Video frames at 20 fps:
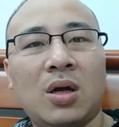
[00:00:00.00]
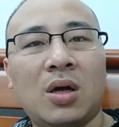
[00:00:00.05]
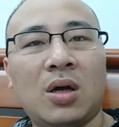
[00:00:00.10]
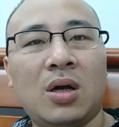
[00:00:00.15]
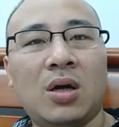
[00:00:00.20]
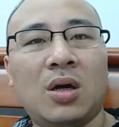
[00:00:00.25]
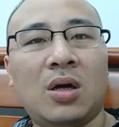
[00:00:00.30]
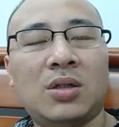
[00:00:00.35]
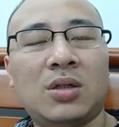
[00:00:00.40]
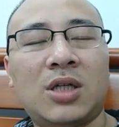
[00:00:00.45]

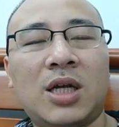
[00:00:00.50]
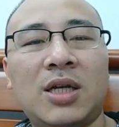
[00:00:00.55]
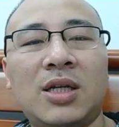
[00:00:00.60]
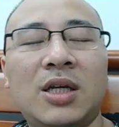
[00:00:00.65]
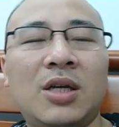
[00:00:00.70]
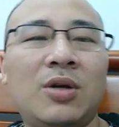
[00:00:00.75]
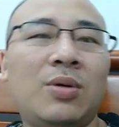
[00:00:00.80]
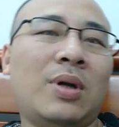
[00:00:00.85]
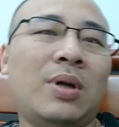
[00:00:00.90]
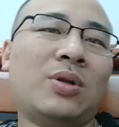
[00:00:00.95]
Ờ, Trần
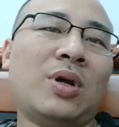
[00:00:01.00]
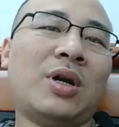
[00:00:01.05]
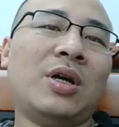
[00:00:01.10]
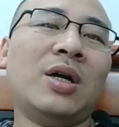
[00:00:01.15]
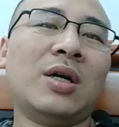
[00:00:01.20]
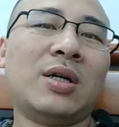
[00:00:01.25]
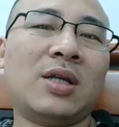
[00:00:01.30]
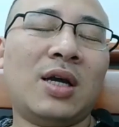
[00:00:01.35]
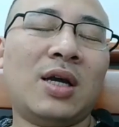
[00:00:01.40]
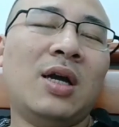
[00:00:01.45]
Nhi hoàn toàn
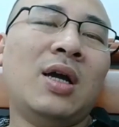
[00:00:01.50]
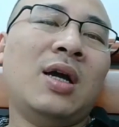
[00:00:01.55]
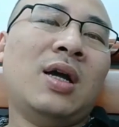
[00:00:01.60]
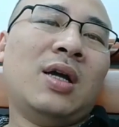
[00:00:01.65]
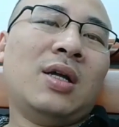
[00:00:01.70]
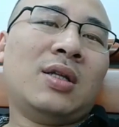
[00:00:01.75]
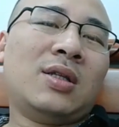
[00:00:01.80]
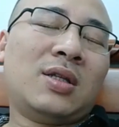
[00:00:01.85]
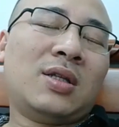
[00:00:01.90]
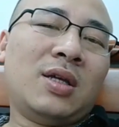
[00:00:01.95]
được nhé.
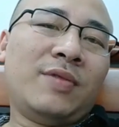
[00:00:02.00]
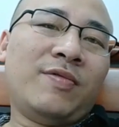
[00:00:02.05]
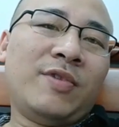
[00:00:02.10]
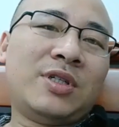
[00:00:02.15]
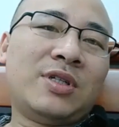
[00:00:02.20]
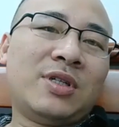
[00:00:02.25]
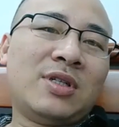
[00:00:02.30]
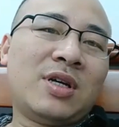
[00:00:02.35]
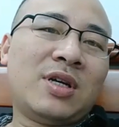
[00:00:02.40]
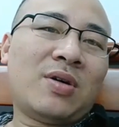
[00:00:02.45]
Thì vì
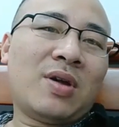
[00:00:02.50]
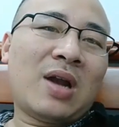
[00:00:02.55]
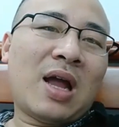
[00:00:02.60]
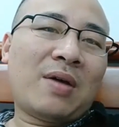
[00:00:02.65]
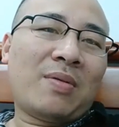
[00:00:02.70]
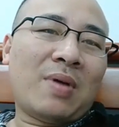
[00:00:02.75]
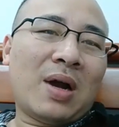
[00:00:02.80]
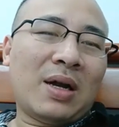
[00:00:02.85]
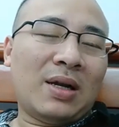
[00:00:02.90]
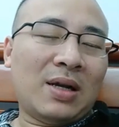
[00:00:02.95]
chương trình
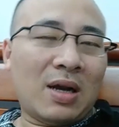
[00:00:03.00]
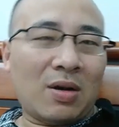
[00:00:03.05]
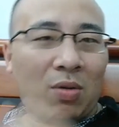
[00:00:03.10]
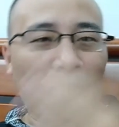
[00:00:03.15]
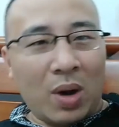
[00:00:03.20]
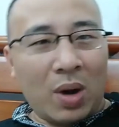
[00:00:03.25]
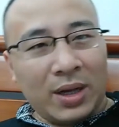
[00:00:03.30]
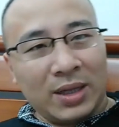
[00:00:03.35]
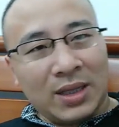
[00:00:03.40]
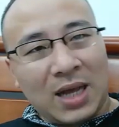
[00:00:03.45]
online của anh là
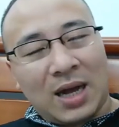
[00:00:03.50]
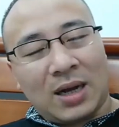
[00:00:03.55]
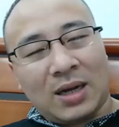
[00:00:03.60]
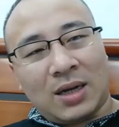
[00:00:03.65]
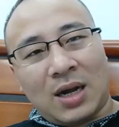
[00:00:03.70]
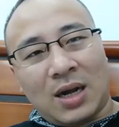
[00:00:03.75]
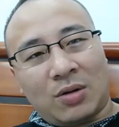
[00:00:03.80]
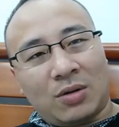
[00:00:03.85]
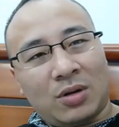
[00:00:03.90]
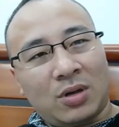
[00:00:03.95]
quay thẳng
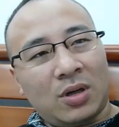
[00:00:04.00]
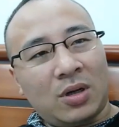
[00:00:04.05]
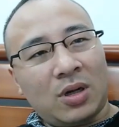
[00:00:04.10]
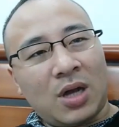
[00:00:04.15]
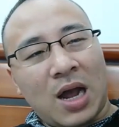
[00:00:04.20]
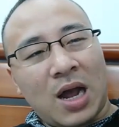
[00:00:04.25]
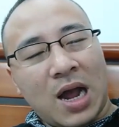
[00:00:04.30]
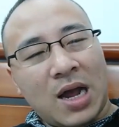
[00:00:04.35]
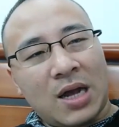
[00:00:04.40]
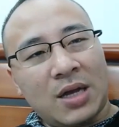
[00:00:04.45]
cả,
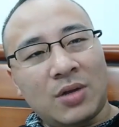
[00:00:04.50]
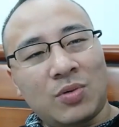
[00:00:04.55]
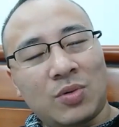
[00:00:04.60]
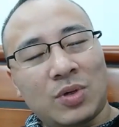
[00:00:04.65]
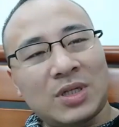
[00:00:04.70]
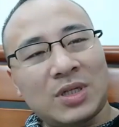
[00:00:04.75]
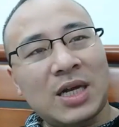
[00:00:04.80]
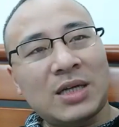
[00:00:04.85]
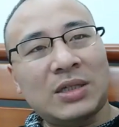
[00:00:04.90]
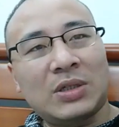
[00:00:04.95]
cả hình
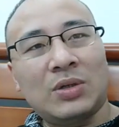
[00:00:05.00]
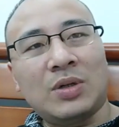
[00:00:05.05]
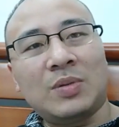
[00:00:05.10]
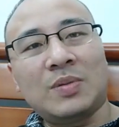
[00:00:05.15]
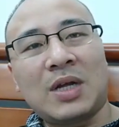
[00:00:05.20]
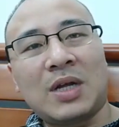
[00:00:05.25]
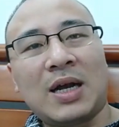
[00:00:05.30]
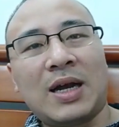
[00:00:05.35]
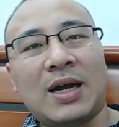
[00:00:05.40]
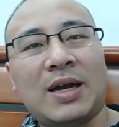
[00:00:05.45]
quyển sách rồi, đâm
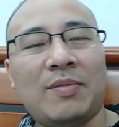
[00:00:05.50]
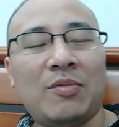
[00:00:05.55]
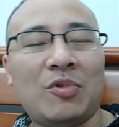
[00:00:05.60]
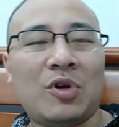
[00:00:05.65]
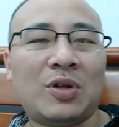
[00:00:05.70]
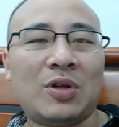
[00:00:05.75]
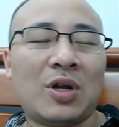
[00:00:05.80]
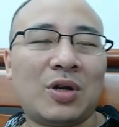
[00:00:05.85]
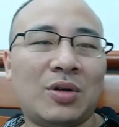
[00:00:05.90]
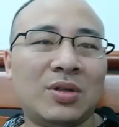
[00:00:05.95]
ra là em
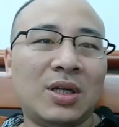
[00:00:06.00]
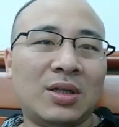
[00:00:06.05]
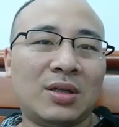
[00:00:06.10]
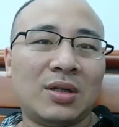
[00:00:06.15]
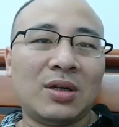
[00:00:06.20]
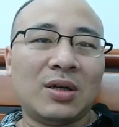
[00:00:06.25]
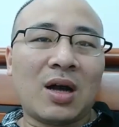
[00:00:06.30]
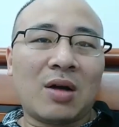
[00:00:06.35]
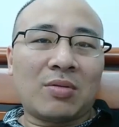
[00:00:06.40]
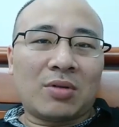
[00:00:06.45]
hoàn toàn có thể
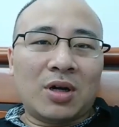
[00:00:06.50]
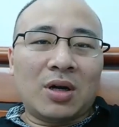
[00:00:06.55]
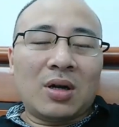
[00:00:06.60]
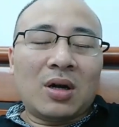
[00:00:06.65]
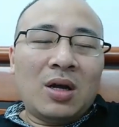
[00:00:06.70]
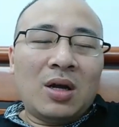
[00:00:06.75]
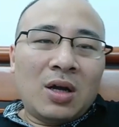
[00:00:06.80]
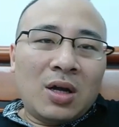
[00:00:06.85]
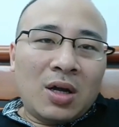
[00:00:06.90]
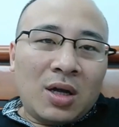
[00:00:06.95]
tự học được.
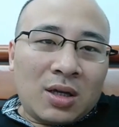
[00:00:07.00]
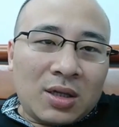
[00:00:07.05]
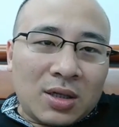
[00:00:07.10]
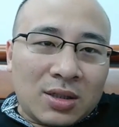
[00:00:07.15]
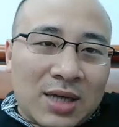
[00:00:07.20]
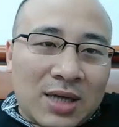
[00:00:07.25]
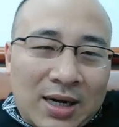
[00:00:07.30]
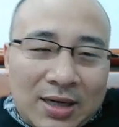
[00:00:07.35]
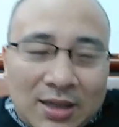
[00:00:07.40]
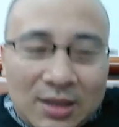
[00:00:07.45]

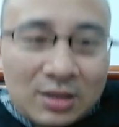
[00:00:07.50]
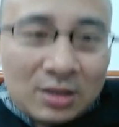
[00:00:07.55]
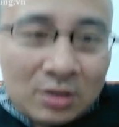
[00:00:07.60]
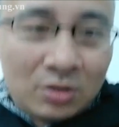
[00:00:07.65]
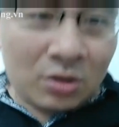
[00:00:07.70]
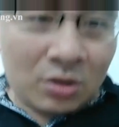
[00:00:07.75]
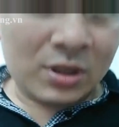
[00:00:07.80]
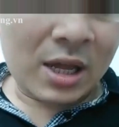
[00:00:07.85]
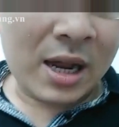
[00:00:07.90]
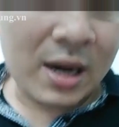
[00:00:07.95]
Chẳng cần
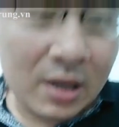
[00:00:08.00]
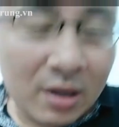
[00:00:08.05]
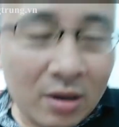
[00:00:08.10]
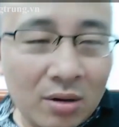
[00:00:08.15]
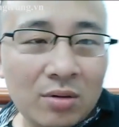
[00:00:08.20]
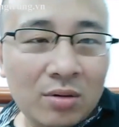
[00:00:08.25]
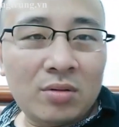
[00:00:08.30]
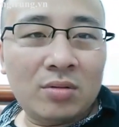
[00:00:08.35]
có tài liệu.